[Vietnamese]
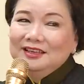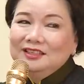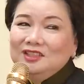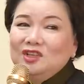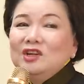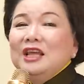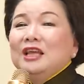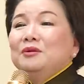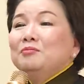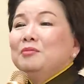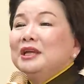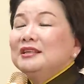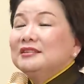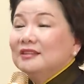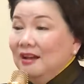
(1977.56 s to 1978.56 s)
Cho đến
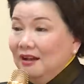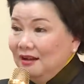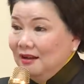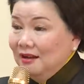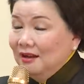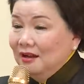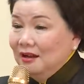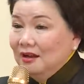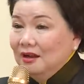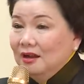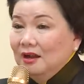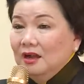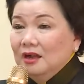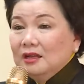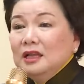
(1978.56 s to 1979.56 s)
bây giờ,
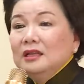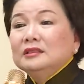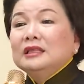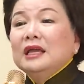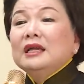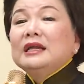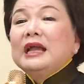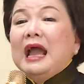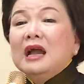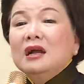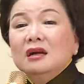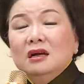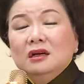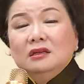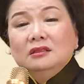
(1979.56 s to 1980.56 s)
kinh tế khá
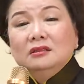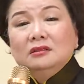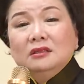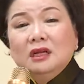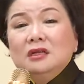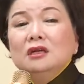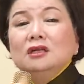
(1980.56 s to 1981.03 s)
hơn, đất